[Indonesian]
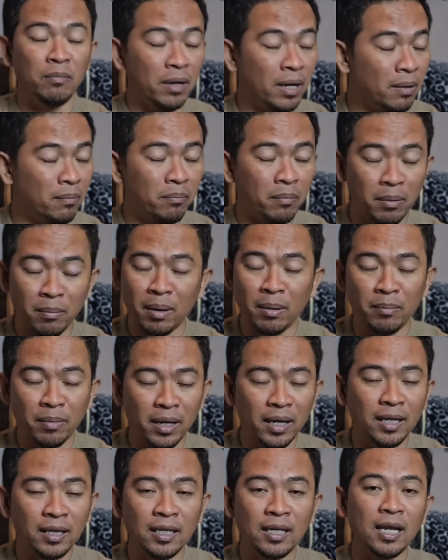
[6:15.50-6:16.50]
mere memang
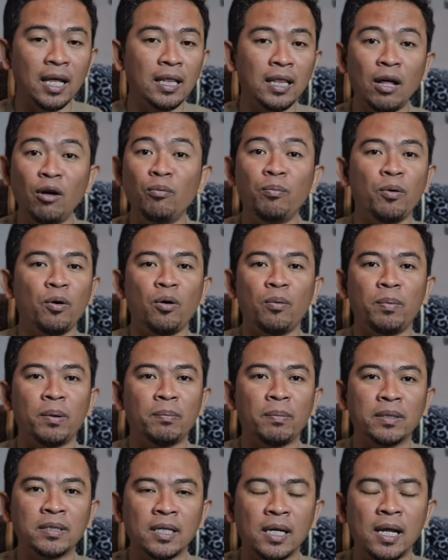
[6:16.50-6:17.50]
mereka tidak tahu pokok
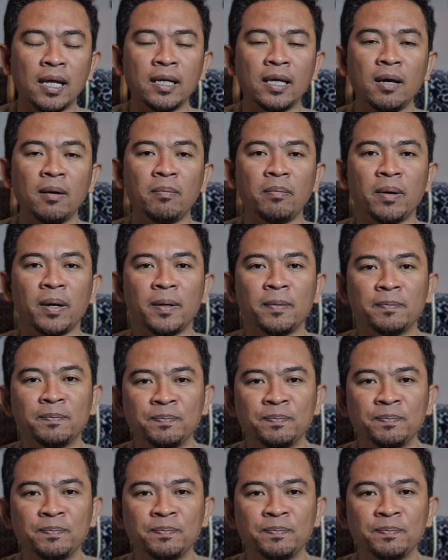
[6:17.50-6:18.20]
permasalahannya apa.